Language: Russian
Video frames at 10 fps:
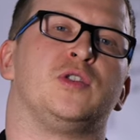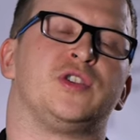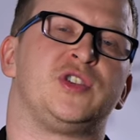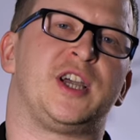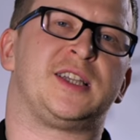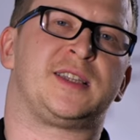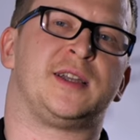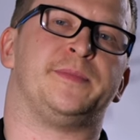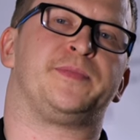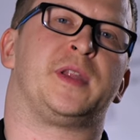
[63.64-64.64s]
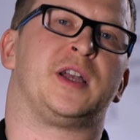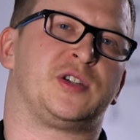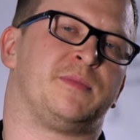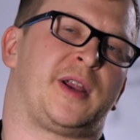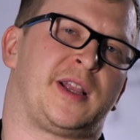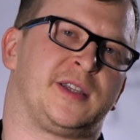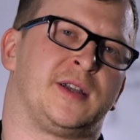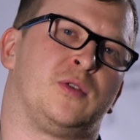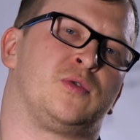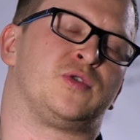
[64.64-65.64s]
Очень часто наши
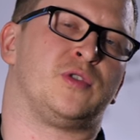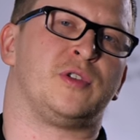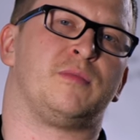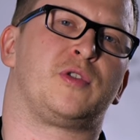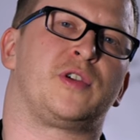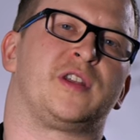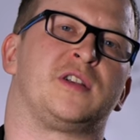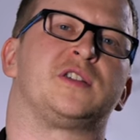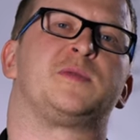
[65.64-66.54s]
братья-аукционные брокеры